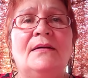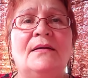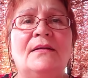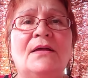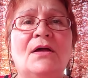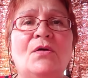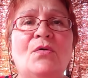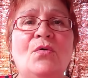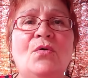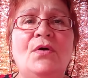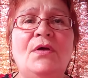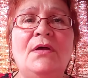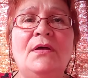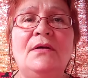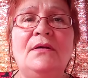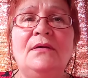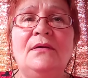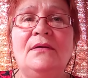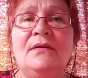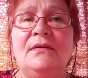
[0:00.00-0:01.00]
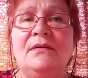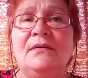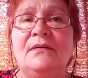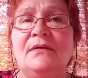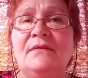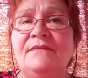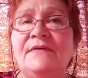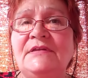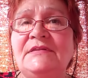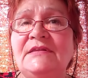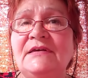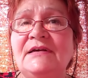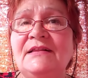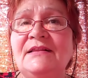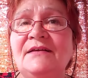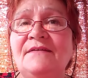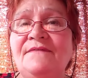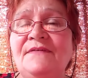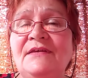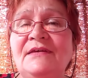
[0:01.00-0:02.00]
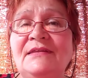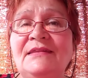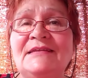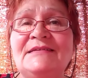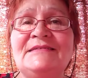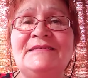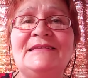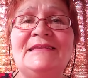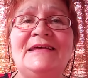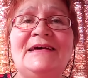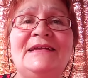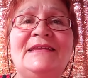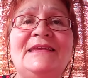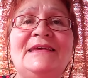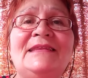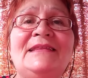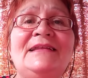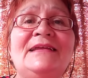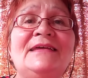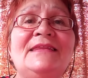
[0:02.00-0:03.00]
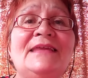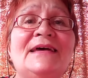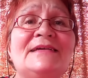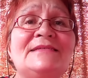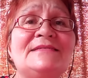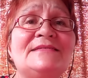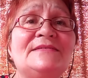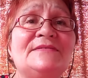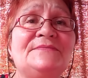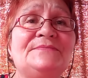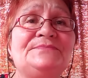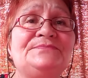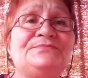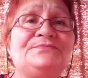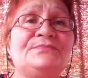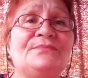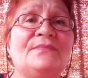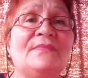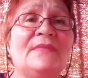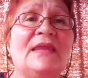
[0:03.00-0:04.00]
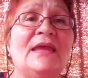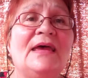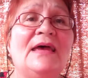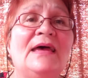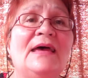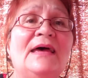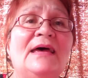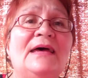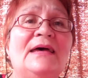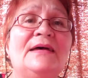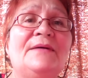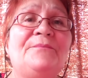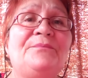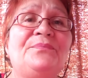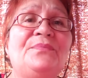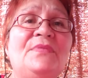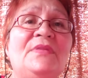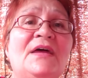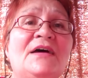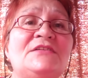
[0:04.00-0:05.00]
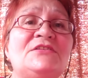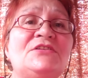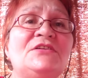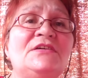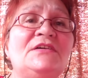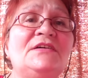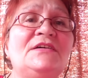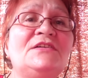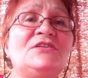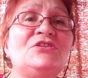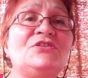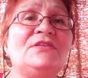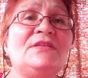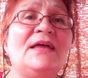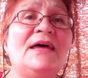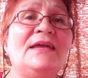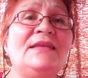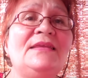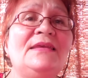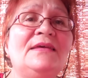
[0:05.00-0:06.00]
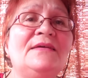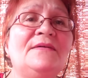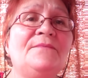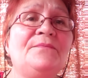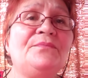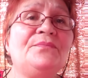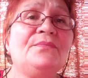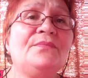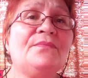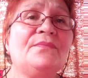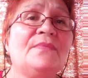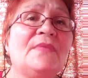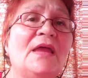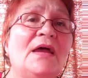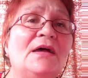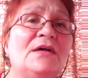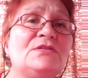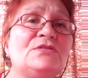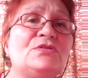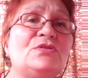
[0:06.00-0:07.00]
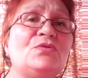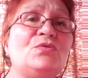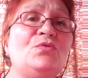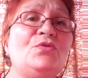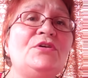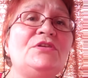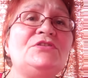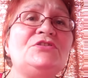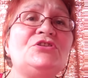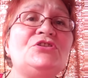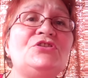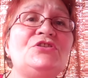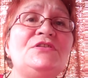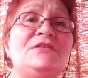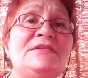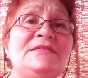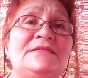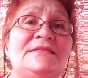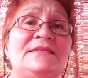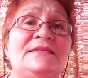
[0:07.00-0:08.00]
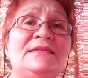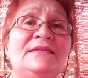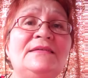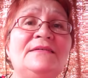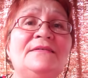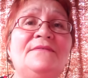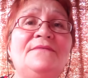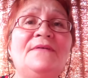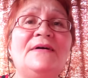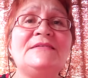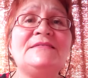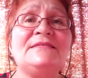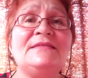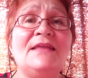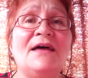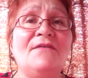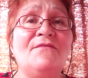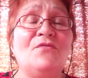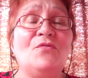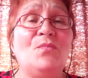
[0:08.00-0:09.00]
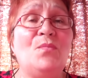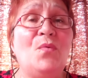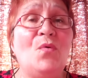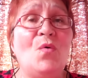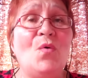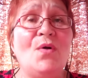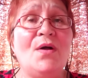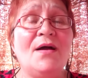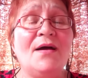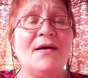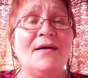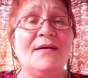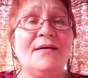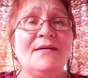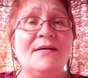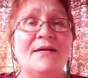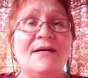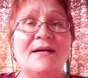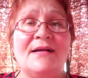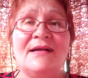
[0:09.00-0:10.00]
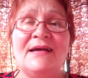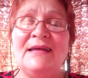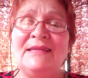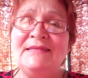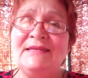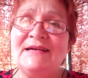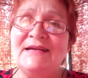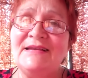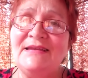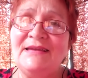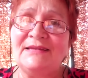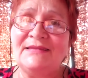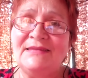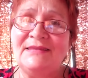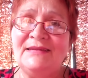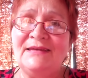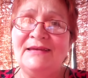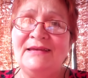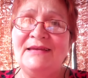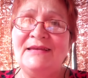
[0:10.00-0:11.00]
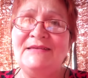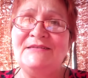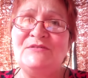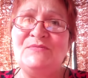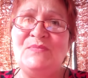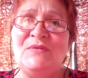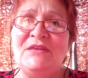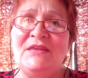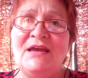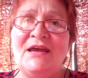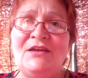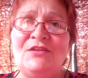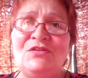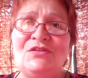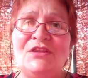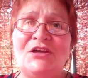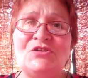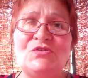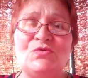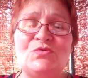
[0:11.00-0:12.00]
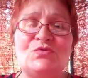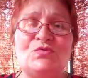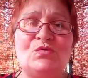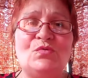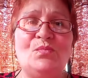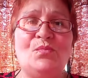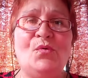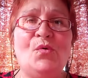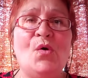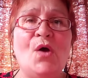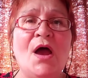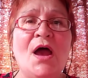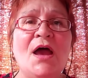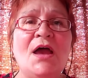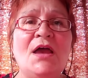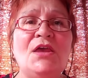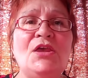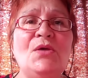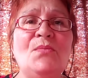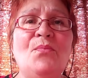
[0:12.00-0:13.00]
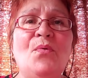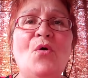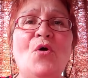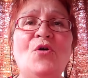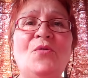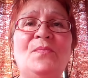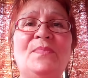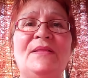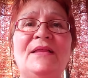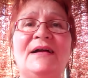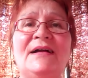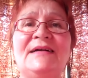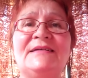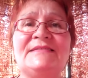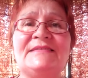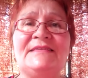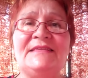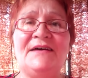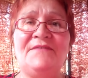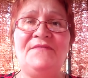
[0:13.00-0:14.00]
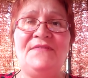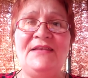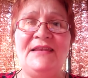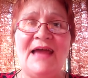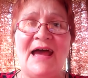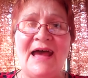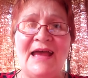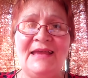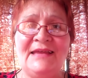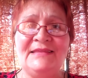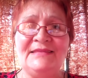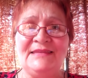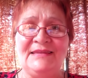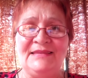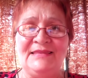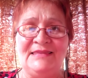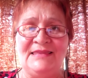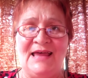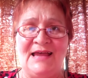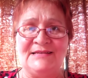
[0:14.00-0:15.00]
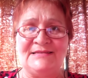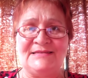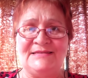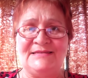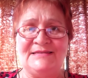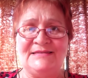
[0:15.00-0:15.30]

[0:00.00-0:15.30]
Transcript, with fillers: Какое в этой главе назидание для нас? Наше желание строить жизнь во славу Бога конкретно изменяет нашу судьбу. И Бог благословляет нас